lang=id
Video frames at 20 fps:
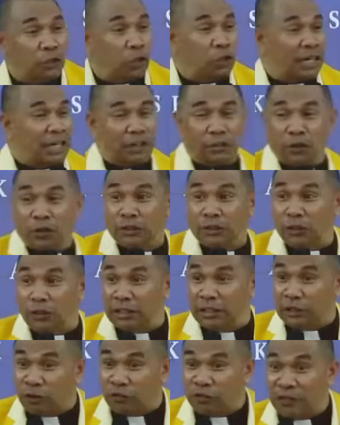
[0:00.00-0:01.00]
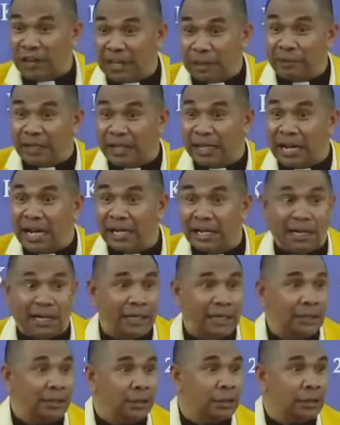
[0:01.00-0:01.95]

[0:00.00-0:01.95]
orang nonton itu film neraka,